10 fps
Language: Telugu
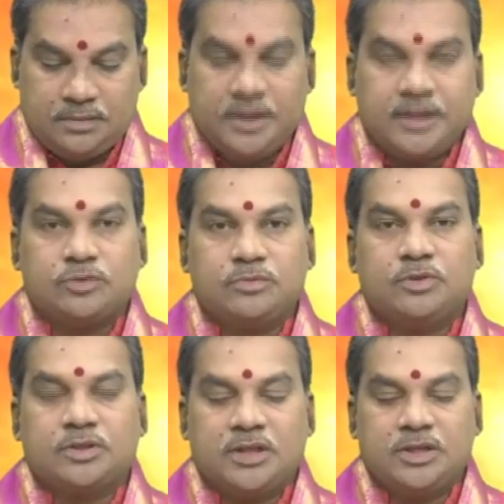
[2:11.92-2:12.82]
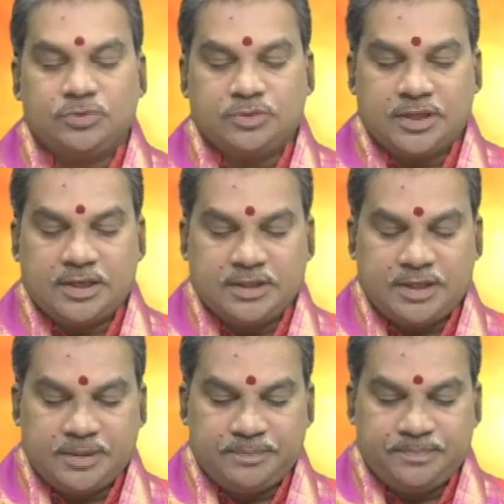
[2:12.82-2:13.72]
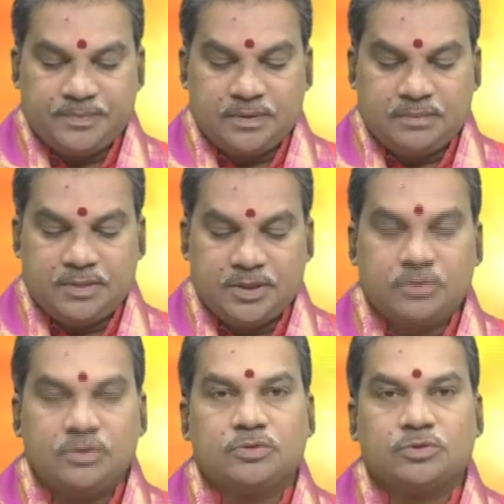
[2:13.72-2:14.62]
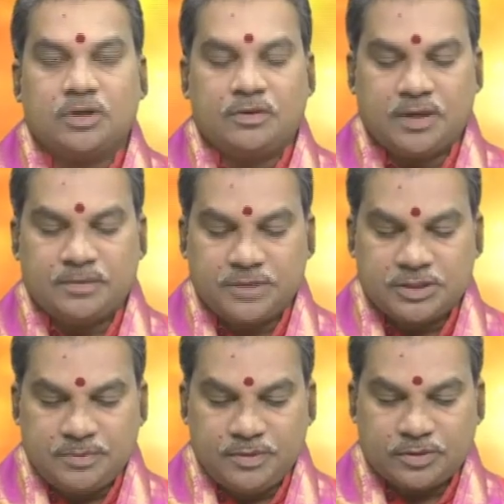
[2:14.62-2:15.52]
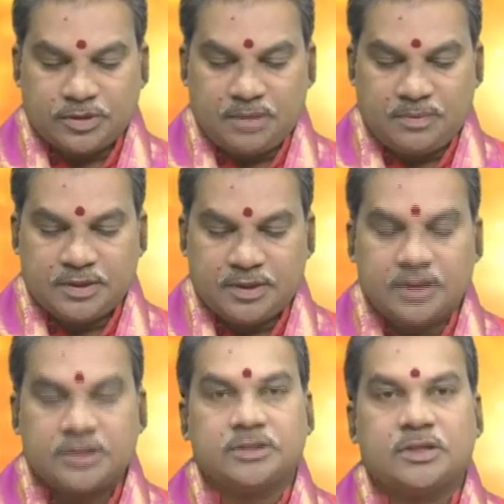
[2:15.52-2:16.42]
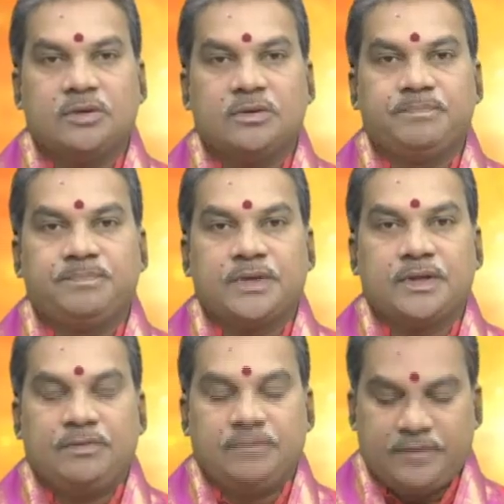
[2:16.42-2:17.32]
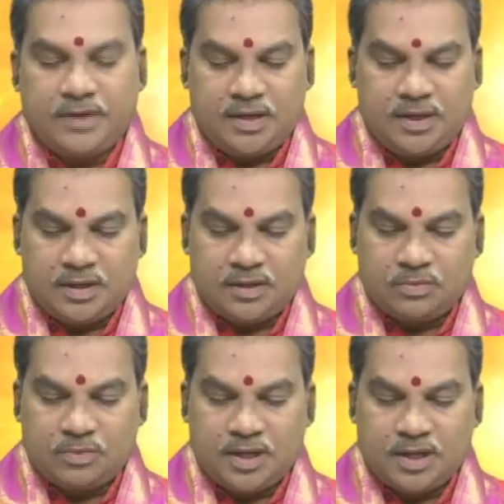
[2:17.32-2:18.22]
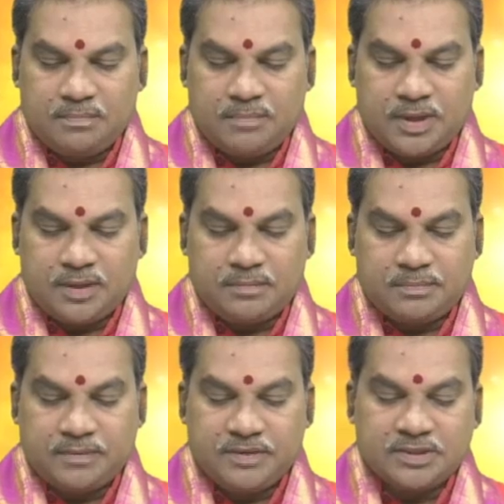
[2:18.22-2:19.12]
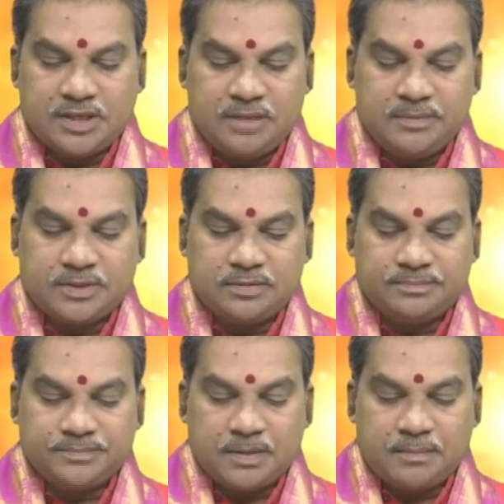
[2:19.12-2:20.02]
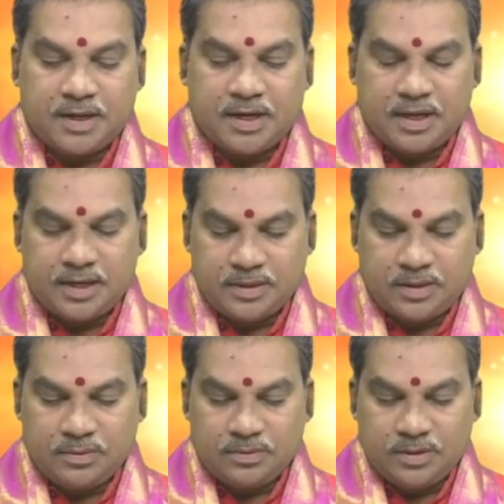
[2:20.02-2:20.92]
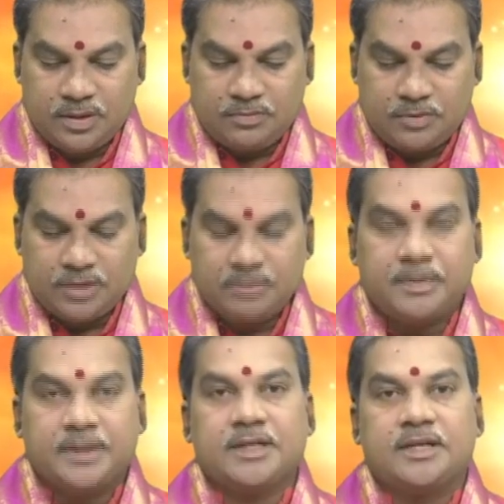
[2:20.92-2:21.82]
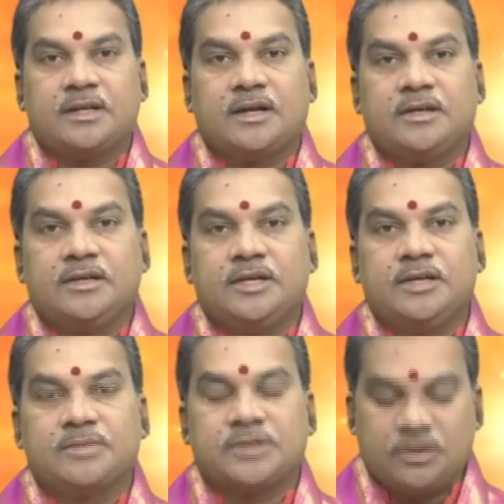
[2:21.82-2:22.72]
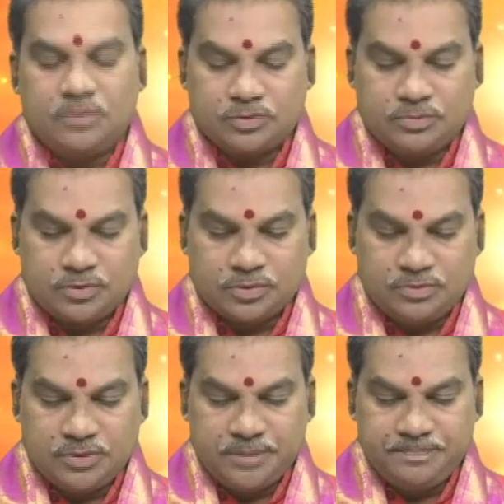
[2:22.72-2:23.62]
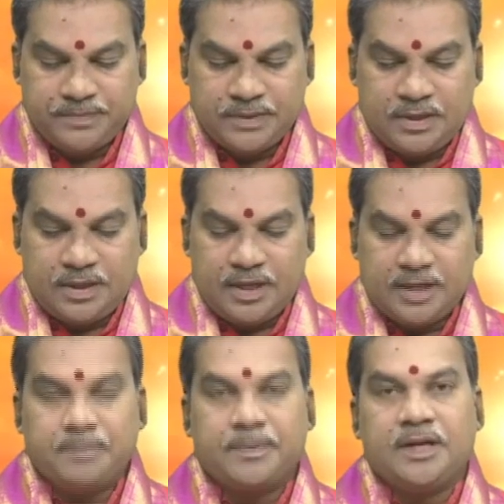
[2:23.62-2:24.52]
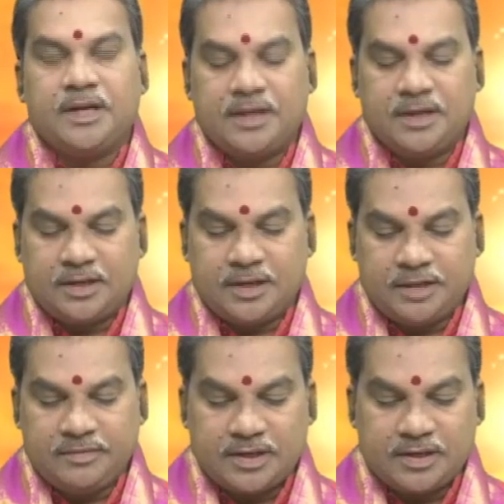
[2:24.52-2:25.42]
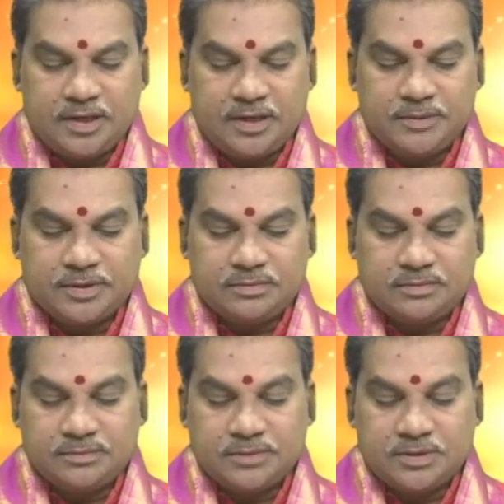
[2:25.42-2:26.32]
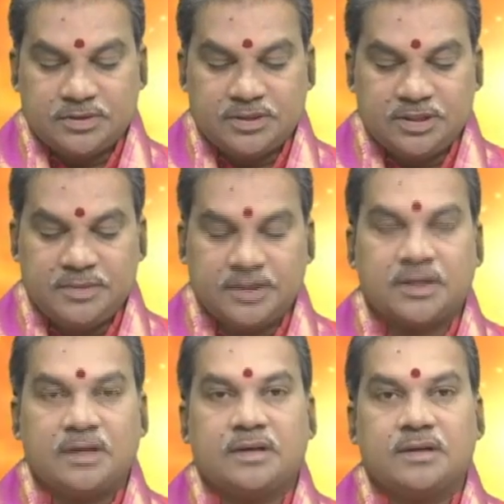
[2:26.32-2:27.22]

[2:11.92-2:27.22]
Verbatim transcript: నేటి సింహోత్తాలను చూసినట్టయితే మరి ఈరోజు శుక్రవారం దశమి ఉత్తరాభాద్ర నక్షత్రంలో వివాహ గృహారంభ ప్రవేశాల నిమిత్తం మకర లగ్నంలో ఉదయం పది గంటల ఏడు నిమిషాలకు సుముహూర్తం ఉంది అలాగే ప్రయాణ క్రయ విక్రయాల నిమిత్తం సీమంత